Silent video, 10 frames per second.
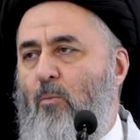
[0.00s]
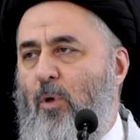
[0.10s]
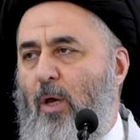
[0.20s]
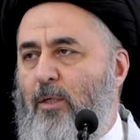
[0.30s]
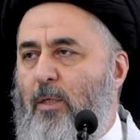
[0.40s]

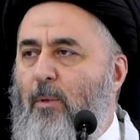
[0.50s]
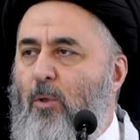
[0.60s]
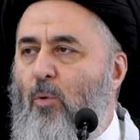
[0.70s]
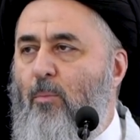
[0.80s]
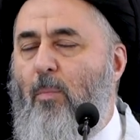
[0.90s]

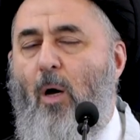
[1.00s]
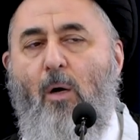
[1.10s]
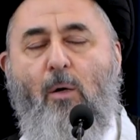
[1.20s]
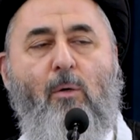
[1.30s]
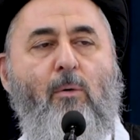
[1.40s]
مناسبة ما
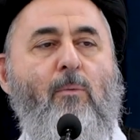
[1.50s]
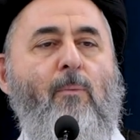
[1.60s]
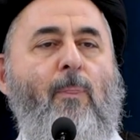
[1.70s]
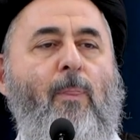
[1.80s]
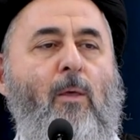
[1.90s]

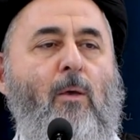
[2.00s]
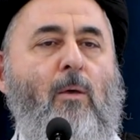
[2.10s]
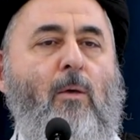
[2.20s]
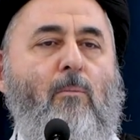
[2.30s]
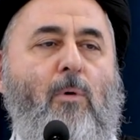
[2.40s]

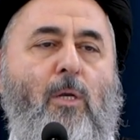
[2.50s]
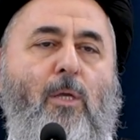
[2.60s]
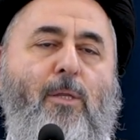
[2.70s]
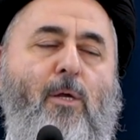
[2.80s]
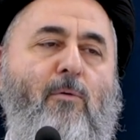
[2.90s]
بين
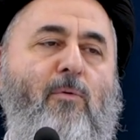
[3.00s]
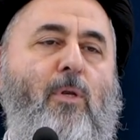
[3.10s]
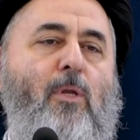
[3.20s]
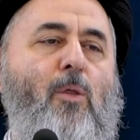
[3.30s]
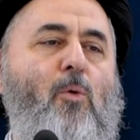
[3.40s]

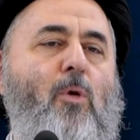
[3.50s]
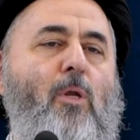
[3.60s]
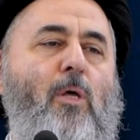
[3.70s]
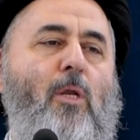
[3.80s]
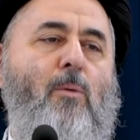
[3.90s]
الطرفين نذكر
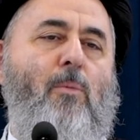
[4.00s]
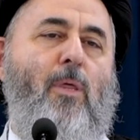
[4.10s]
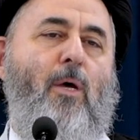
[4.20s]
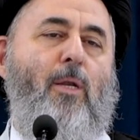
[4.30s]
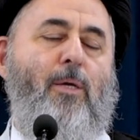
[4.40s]
لذلك
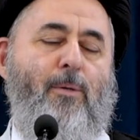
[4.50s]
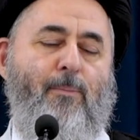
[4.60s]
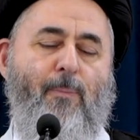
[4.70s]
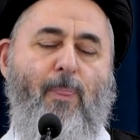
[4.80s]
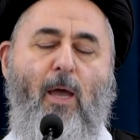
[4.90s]
مثالين
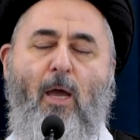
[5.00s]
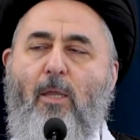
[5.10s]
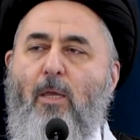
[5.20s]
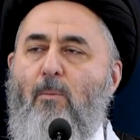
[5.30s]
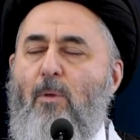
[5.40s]

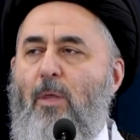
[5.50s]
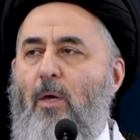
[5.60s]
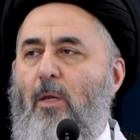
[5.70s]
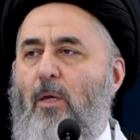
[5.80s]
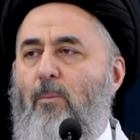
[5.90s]
أحد
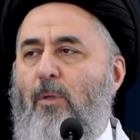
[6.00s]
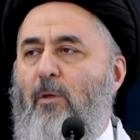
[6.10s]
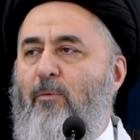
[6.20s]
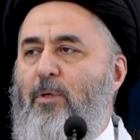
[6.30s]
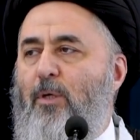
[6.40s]
المثالين من
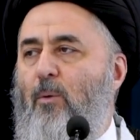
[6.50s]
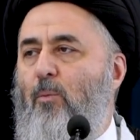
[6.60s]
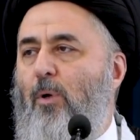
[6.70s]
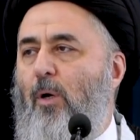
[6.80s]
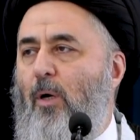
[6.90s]
تفسير
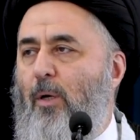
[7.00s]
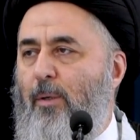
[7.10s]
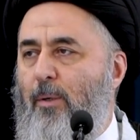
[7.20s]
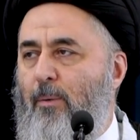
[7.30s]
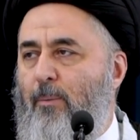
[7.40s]
البرهان